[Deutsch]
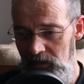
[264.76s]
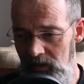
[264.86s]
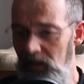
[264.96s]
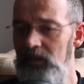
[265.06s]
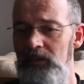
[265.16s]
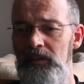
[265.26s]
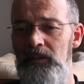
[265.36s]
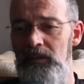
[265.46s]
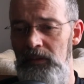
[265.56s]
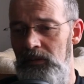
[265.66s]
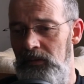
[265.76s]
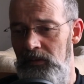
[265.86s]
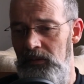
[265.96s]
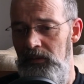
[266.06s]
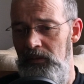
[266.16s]
dann
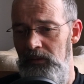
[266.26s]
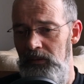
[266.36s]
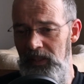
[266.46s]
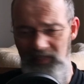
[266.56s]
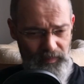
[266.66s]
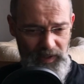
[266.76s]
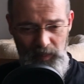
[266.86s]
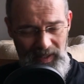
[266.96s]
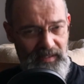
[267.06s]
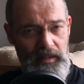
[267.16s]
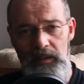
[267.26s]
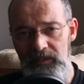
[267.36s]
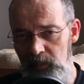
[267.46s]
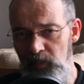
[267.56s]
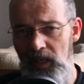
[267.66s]
geht es einem wieder besser, es
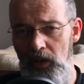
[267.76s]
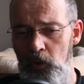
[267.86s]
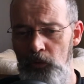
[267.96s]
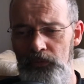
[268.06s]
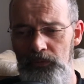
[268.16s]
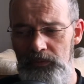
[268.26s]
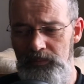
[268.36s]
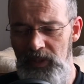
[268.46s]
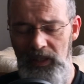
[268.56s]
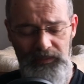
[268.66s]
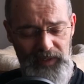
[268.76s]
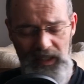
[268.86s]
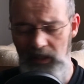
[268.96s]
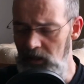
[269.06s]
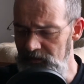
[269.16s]
geht bergauf, man hat wieder
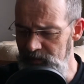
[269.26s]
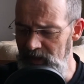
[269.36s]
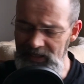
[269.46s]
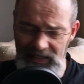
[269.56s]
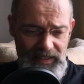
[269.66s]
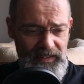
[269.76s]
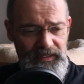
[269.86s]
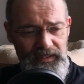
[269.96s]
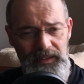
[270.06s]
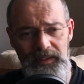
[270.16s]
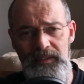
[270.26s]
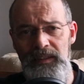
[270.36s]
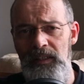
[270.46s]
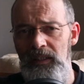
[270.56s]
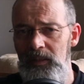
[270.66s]
Kraft, man hat Energie,
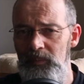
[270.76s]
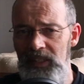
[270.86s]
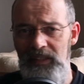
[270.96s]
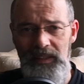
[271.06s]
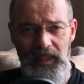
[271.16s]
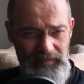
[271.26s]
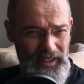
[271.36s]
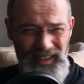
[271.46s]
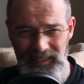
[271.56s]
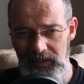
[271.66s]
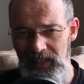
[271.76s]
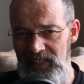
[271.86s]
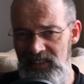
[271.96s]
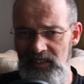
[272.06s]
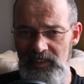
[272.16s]
man kann wieder richtig
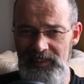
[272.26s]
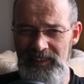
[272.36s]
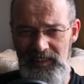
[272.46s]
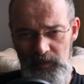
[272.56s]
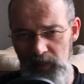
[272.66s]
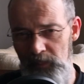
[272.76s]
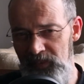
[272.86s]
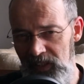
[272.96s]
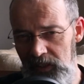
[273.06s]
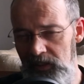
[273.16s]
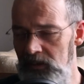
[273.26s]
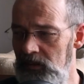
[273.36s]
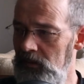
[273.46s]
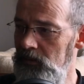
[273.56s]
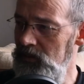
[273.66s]
essen, das Essen bleibt
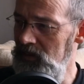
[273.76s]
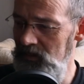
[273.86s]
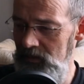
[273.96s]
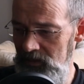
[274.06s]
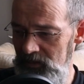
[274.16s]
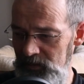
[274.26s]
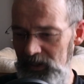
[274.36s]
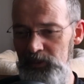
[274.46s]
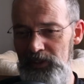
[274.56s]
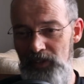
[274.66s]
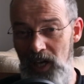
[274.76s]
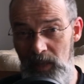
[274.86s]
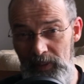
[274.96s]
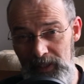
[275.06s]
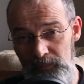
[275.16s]
drin und es äh, wird auch wieder
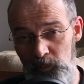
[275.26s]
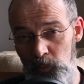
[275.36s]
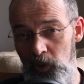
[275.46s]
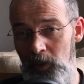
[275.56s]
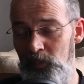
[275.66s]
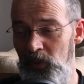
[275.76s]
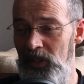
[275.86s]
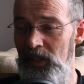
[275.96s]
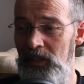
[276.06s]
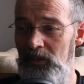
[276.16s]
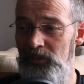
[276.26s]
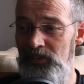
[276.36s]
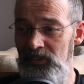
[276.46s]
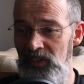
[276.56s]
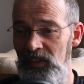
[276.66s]
verarbeitet vom Körper her und